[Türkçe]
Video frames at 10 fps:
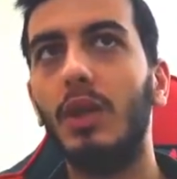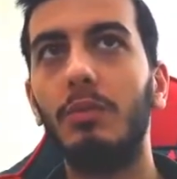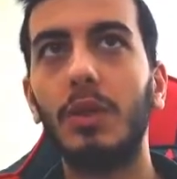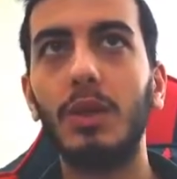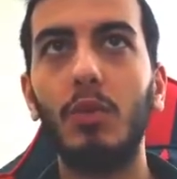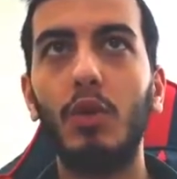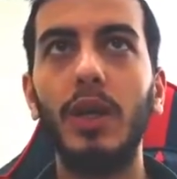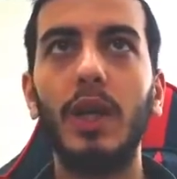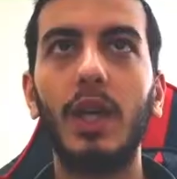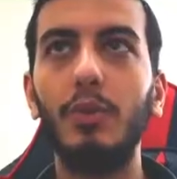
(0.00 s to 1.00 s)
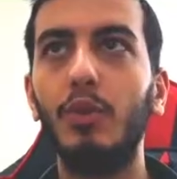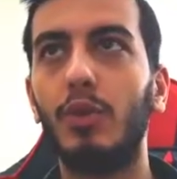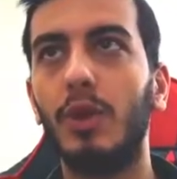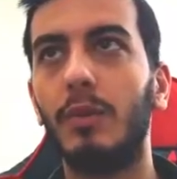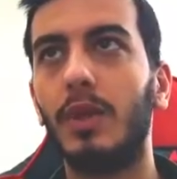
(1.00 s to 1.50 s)
bir boka
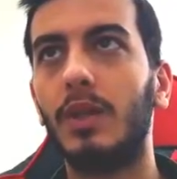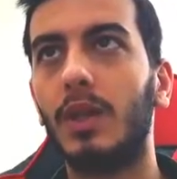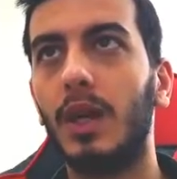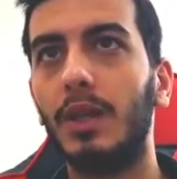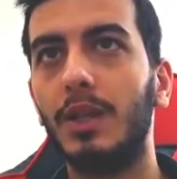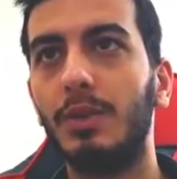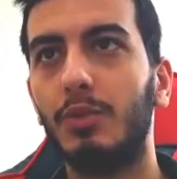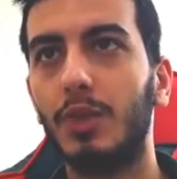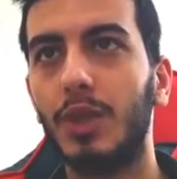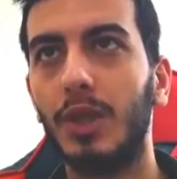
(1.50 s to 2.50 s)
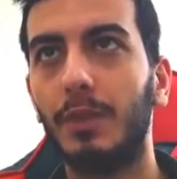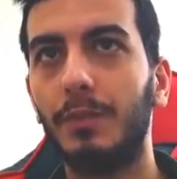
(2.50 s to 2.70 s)
yaramıyor demektir kardeşim bu işlem.